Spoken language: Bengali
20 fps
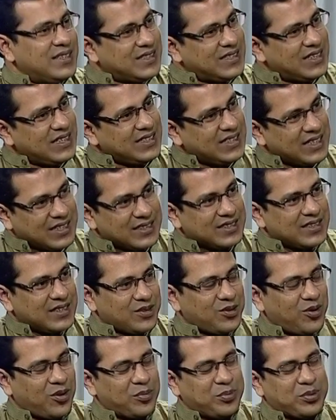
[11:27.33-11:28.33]
সেই জায়গার
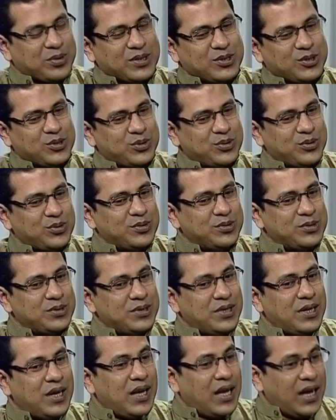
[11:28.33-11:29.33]
থেকে গল্পটা শুরু
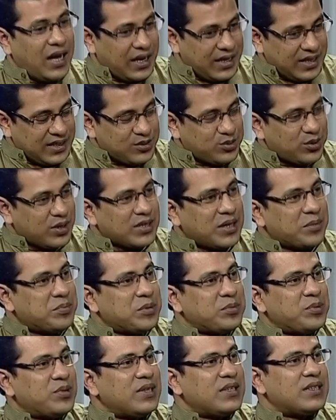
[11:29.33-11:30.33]
আর একটু আগে
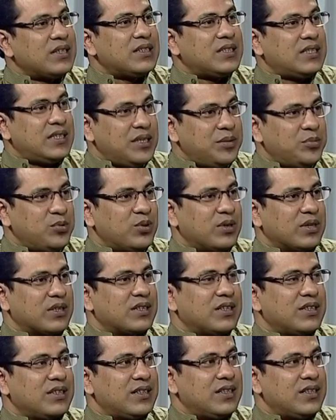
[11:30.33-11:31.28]
আপনি বললেন না টিম ওয়ার্ক